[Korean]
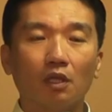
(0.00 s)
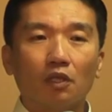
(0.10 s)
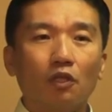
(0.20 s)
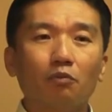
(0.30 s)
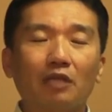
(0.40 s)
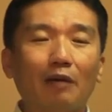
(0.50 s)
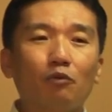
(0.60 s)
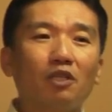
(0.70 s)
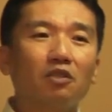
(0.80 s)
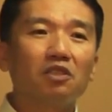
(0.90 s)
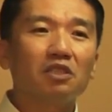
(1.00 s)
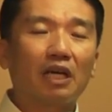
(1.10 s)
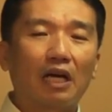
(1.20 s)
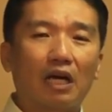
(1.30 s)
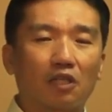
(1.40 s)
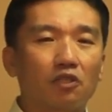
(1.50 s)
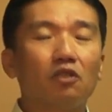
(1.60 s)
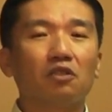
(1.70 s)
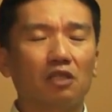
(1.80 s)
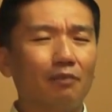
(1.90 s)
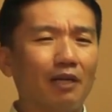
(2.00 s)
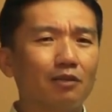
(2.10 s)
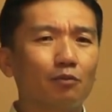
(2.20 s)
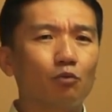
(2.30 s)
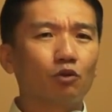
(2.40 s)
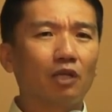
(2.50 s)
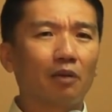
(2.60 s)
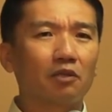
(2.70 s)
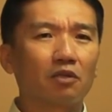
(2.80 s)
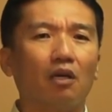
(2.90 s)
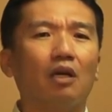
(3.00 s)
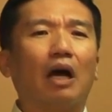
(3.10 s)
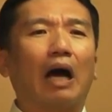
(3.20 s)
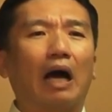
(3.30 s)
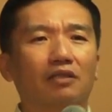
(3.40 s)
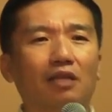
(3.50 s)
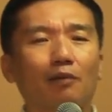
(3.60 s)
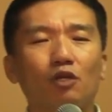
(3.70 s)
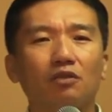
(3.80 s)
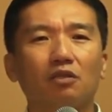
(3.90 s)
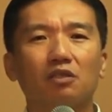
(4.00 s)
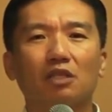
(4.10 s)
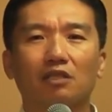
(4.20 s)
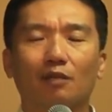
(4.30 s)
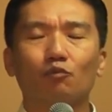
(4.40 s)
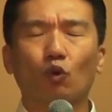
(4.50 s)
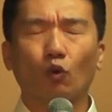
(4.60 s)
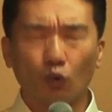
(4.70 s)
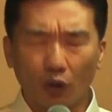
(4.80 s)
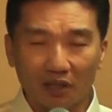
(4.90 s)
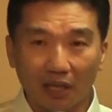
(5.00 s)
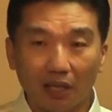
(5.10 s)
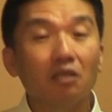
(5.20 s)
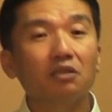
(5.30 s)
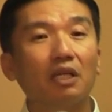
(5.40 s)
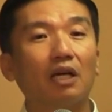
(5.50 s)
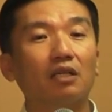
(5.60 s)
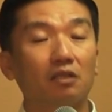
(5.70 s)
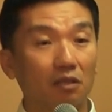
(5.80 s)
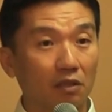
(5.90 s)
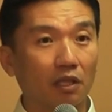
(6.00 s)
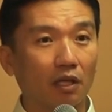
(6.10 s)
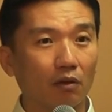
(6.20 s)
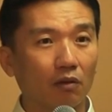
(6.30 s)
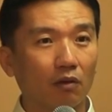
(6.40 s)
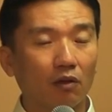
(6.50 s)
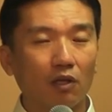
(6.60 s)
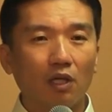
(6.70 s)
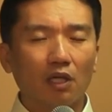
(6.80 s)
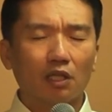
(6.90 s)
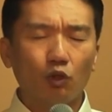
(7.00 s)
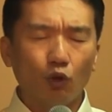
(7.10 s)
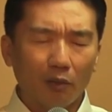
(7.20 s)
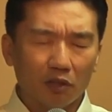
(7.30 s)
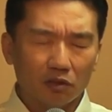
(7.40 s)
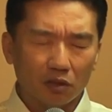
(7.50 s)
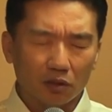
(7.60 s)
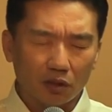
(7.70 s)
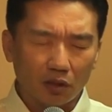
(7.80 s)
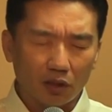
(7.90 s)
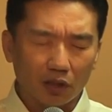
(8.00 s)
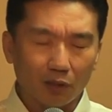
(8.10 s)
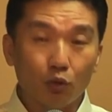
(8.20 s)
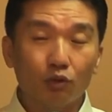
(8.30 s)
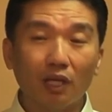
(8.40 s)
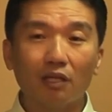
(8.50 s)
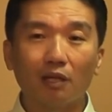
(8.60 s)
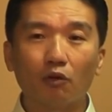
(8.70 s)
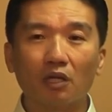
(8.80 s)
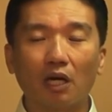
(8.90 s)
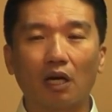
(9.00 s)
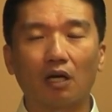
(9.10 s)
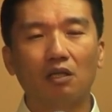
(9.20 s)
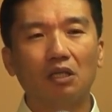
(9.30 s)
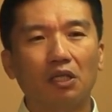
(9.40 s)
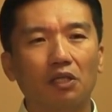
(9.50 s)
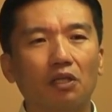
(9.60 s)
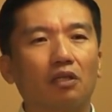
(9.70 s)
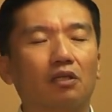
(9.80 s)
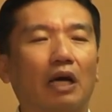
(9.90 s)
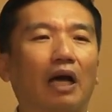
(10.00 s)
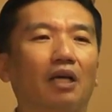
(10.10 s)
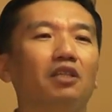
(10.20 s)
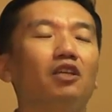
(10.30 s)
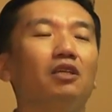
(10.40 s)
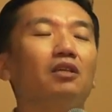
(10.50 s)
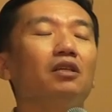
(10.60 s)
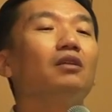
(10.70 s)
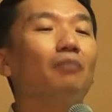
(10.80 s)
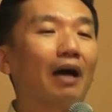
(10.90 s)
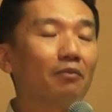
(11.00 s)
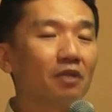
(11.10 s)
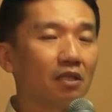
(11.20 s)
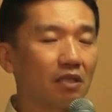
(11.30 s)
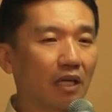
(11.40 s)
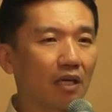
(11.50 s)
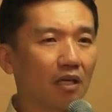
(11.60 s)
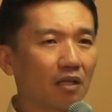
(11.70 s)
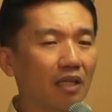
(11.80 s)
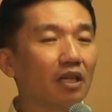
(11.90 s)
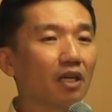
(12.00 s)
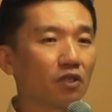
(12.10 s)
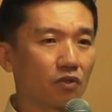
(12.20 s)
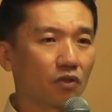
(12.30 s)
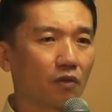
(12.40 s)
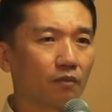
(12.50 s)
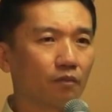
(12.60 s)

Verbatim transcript: 여러분 사무엘 선지자가 저는 이 말씀을 묵상하면서 아 사무엘 선지자가 참 똑똑하다 이런 생각이 들었는데요. 기도하면서 이렇게 묵상을 해보니까 아, 이런 마음이 제가 깨달아졌어요.